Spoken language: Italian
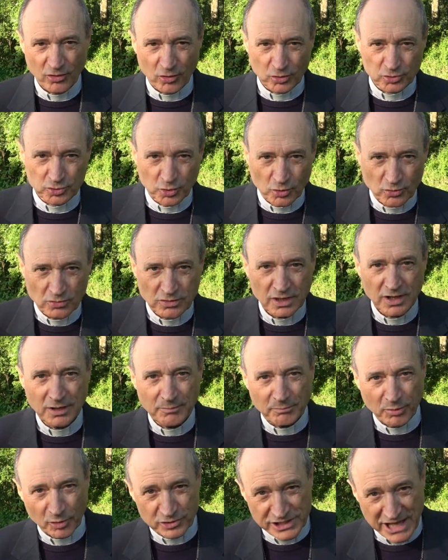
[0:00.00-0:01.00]
odon
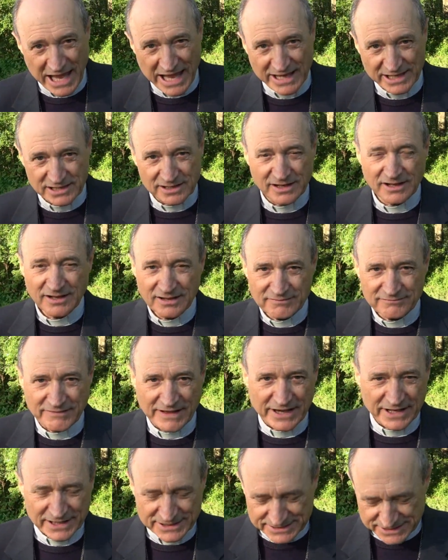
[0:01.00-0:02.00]
poiein,
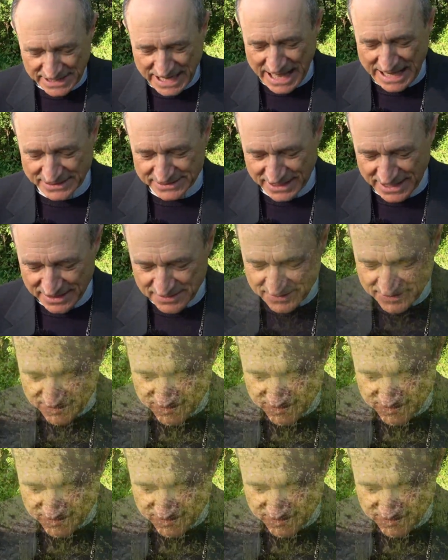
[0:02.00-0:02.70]
fare strada,